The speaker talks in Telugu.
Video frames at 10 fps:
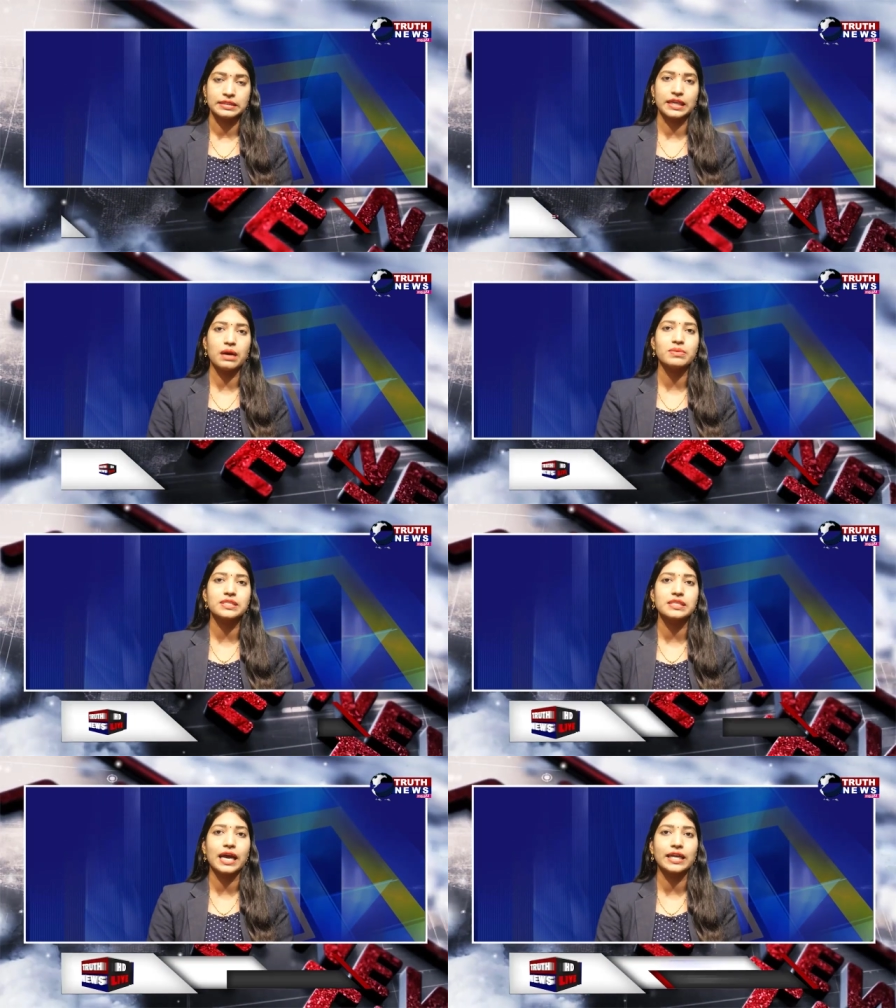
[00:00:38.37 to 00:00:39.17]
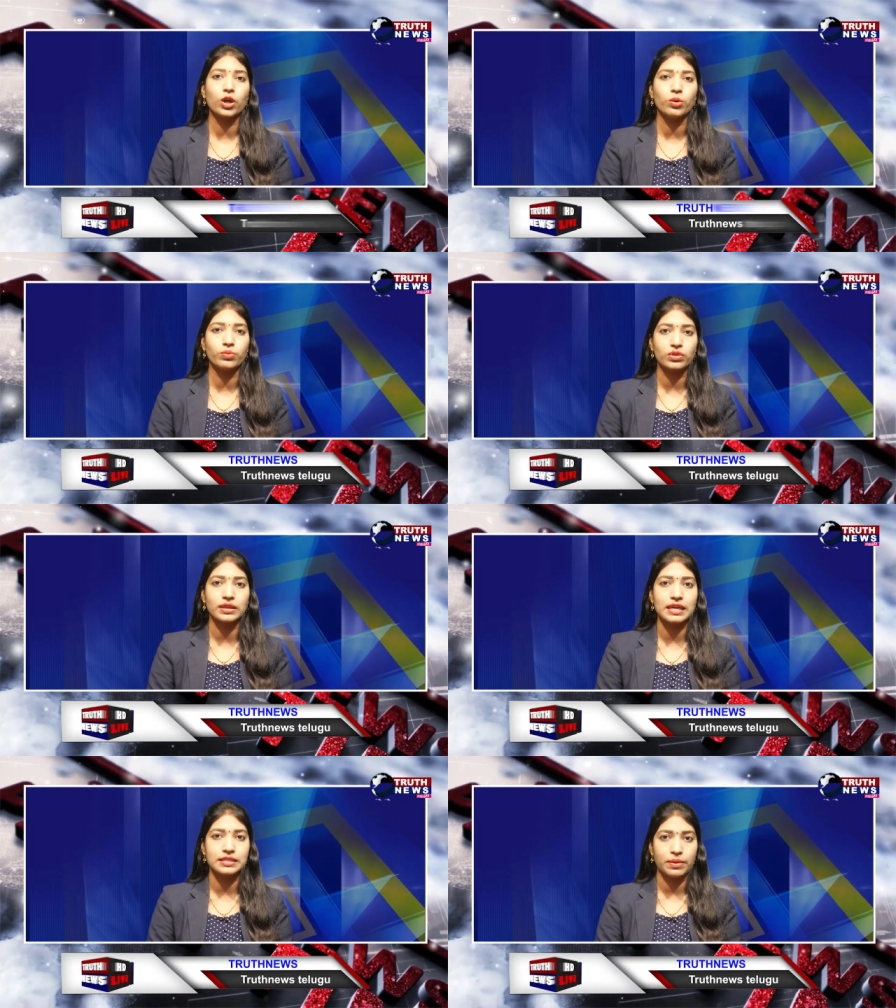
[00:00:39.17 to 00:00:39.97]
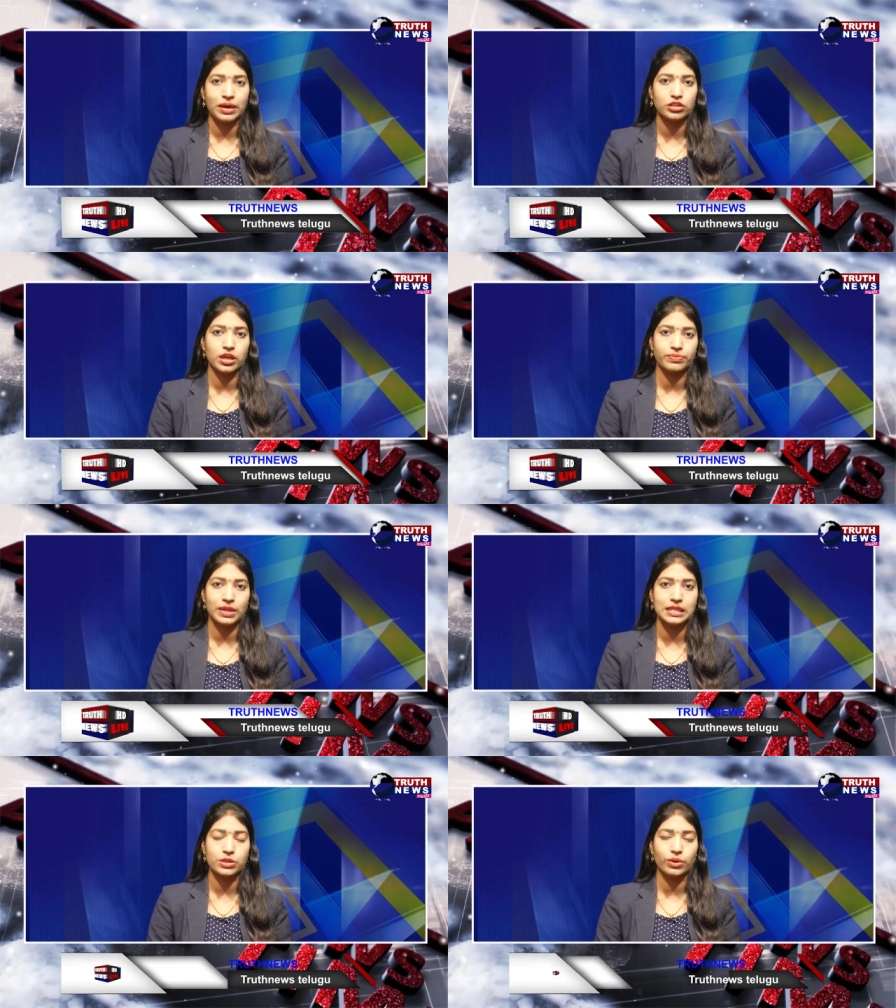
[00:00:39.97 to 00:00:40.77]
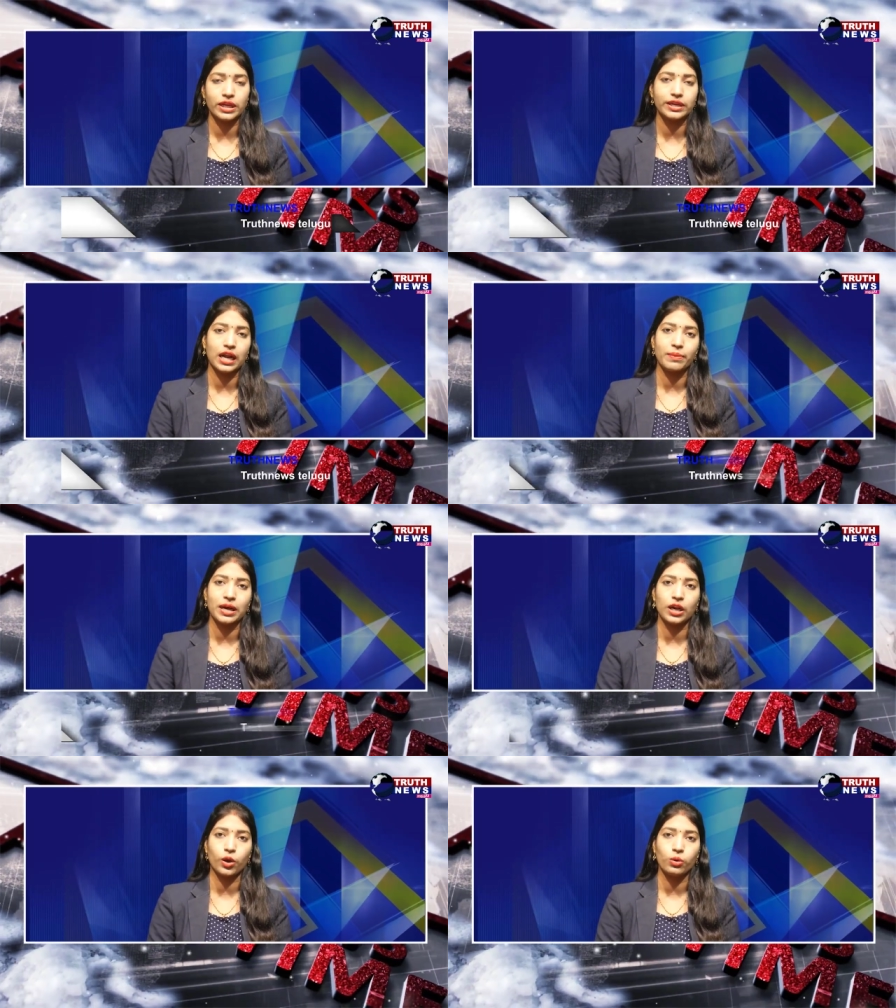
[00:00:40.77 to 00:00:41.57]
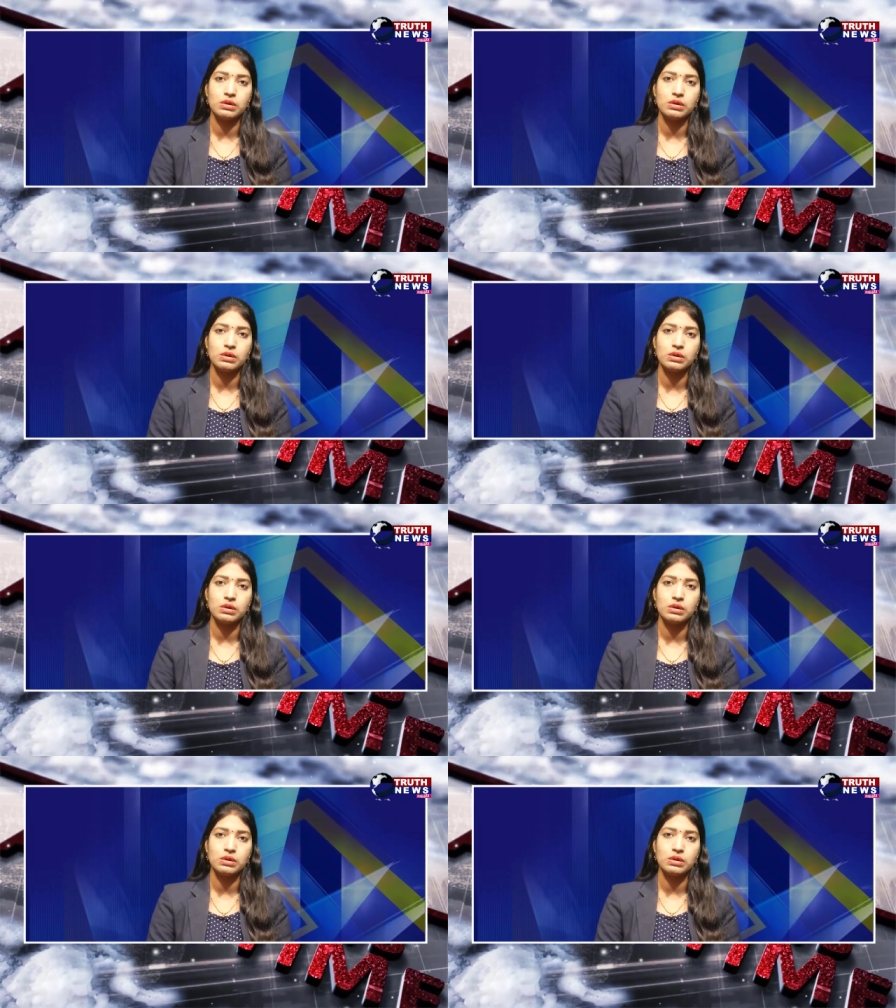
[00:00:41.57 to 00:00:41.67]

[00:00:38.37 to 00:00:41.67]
గ్రామ స్థాయిలో ముందుగా సమాచారం తెలుసుకుని గ్రామాల్లో